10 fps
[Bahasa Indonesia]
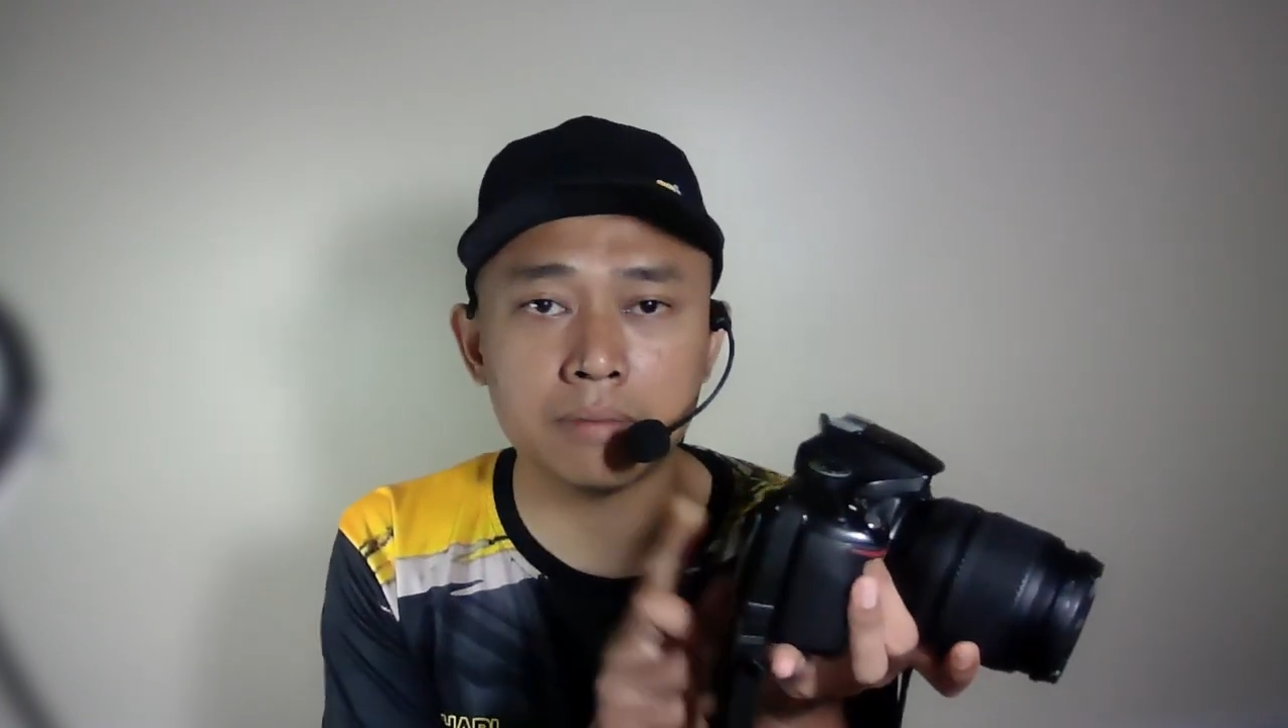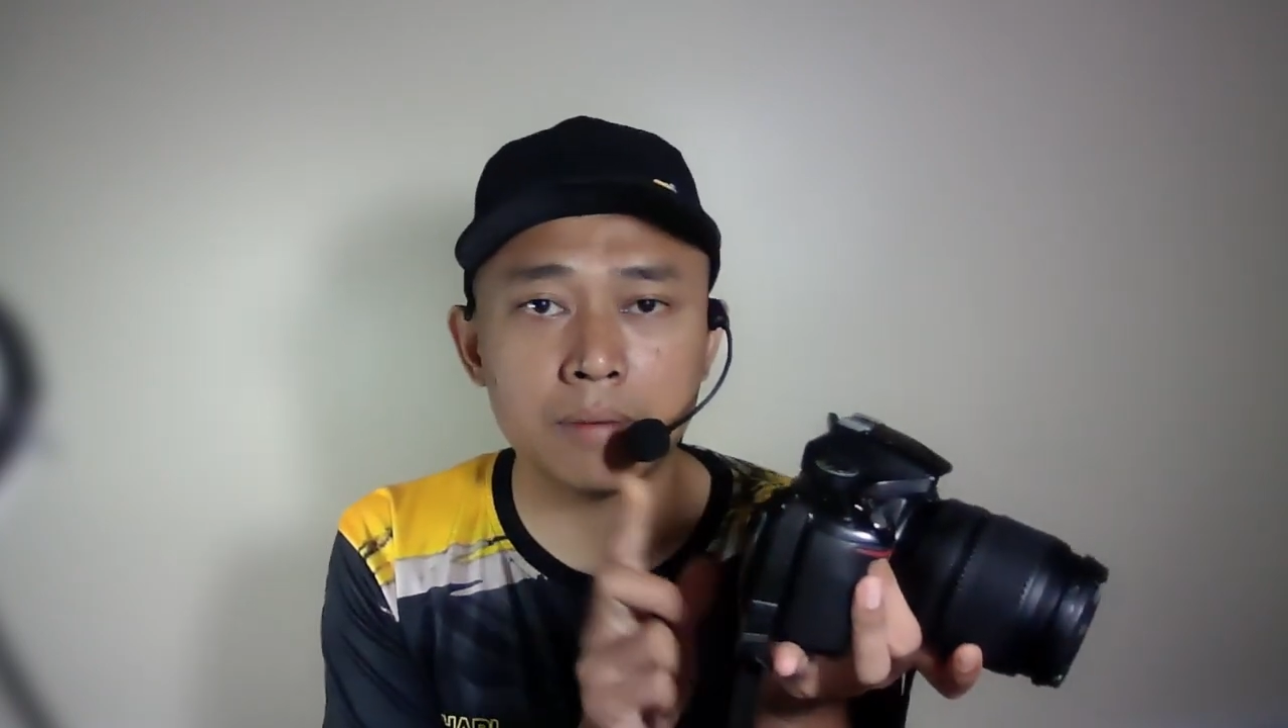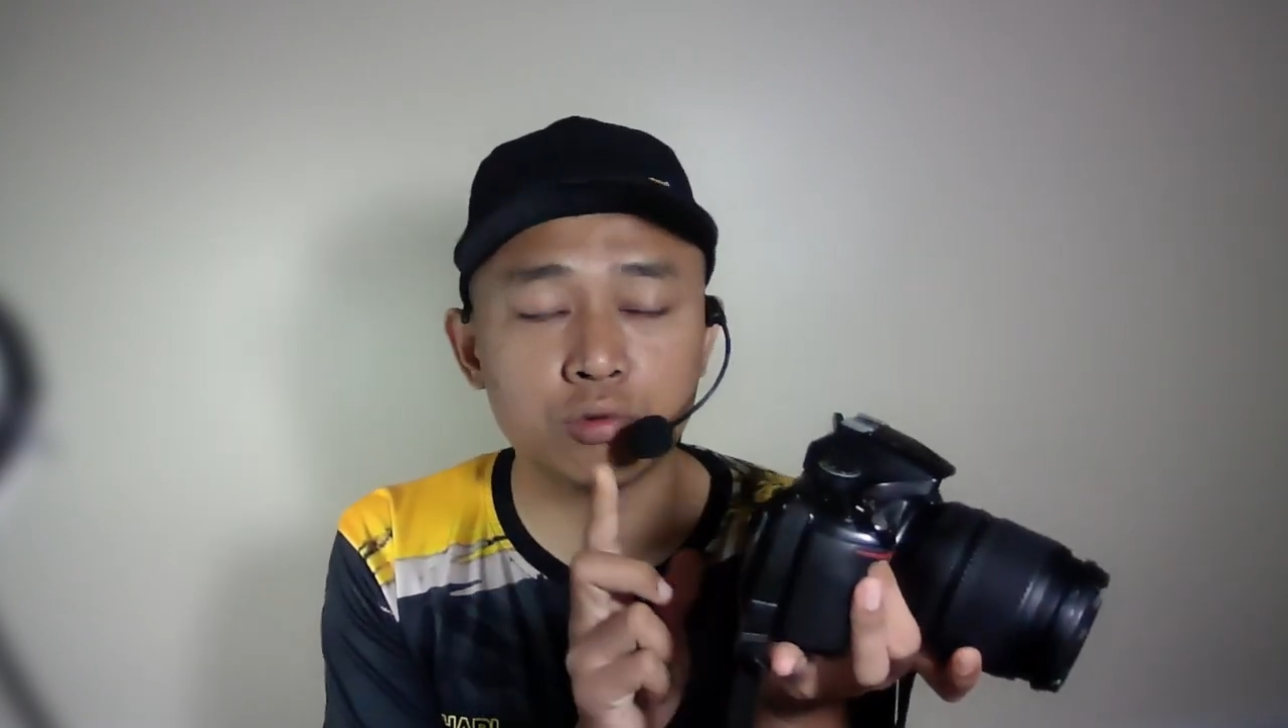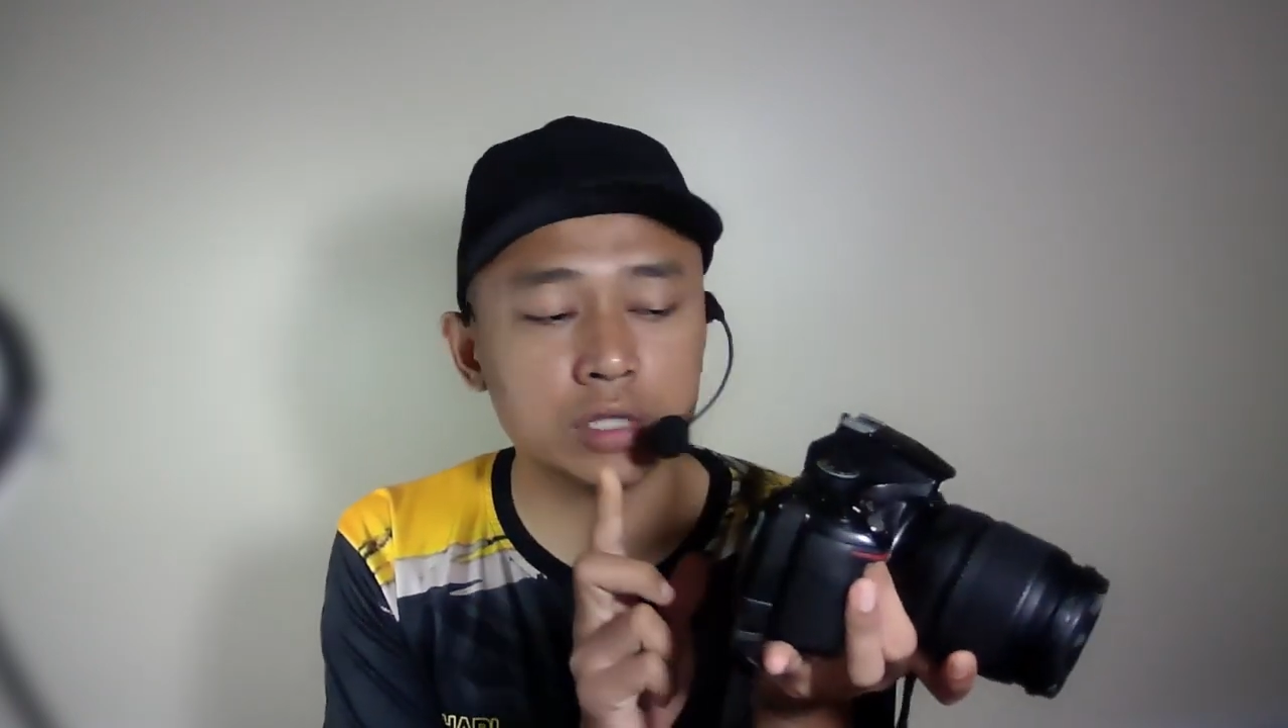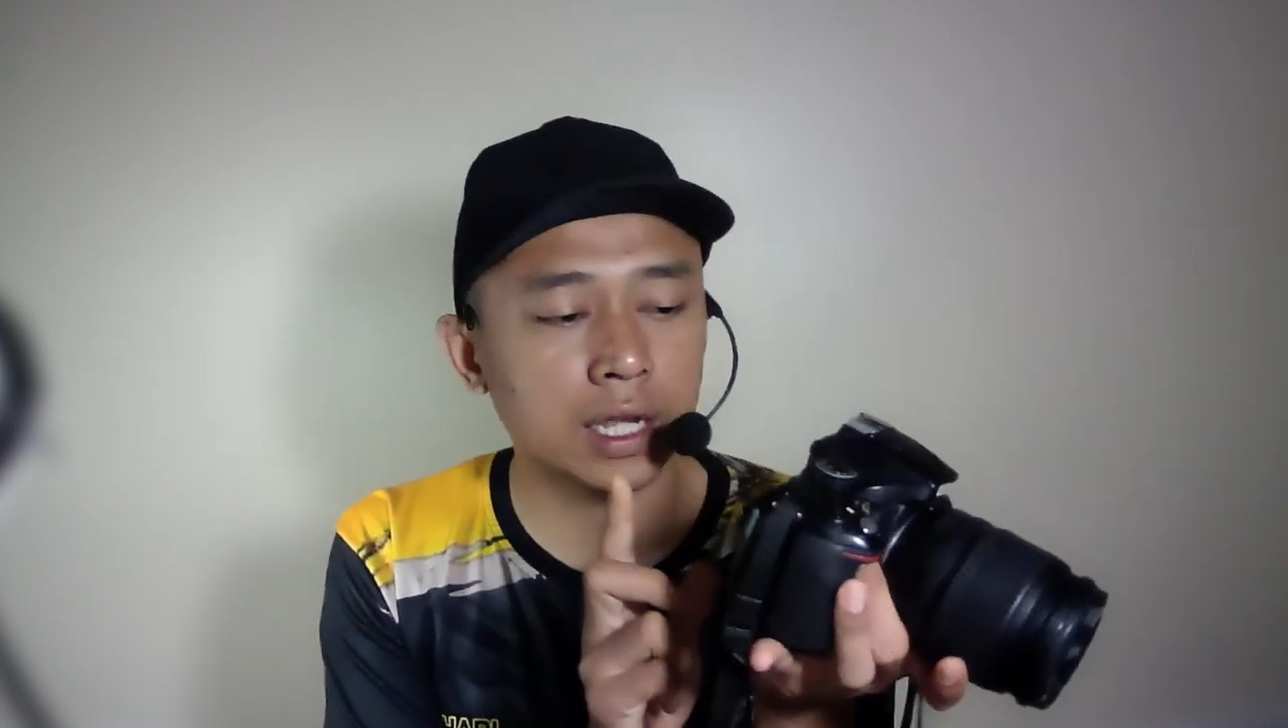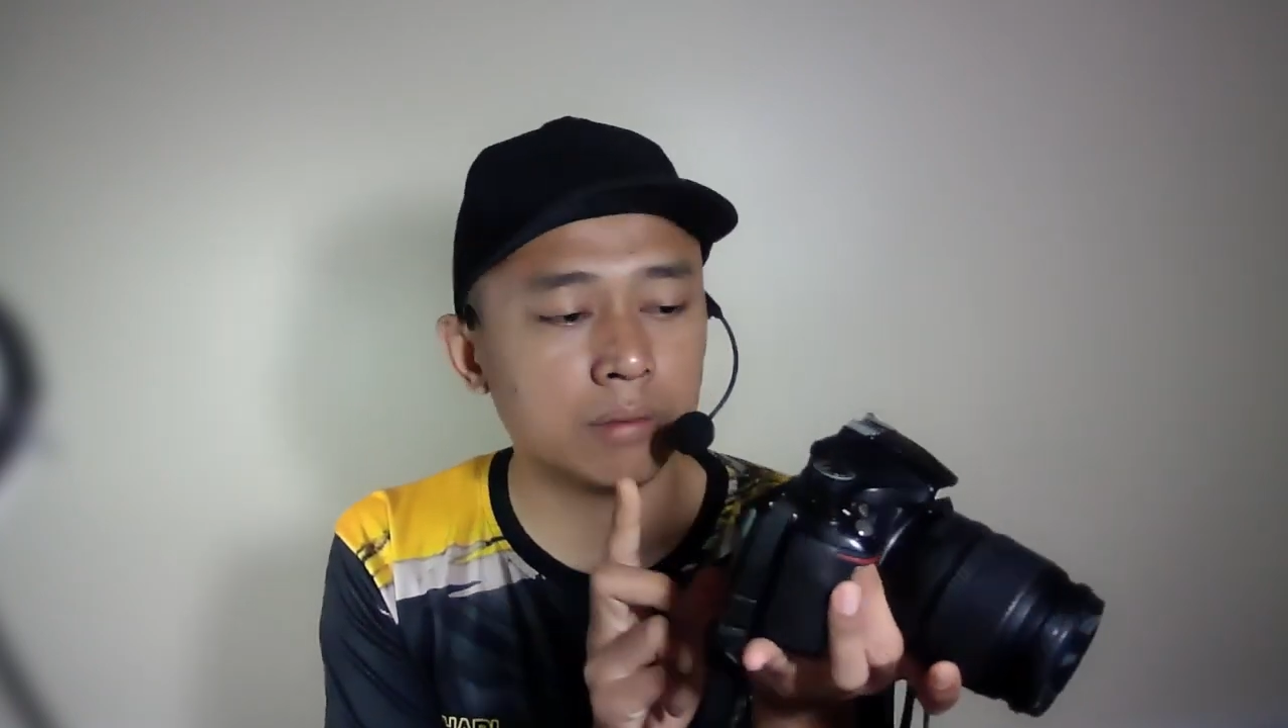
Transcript: mempunyai